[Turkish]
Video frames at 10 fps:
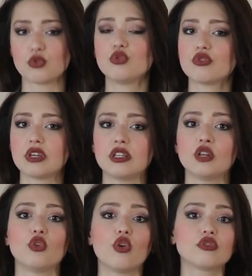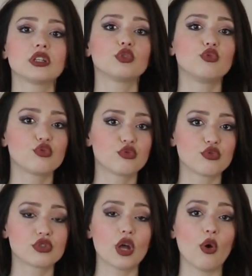Türkiye'de 4 yıl üst
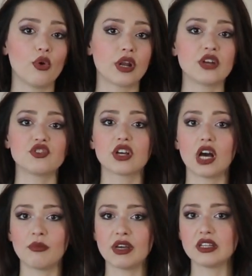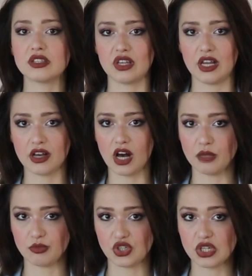üste öğrenci ikamet iziyle
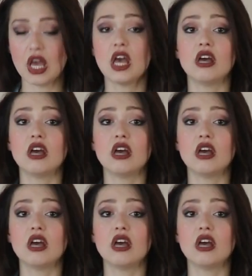kalmış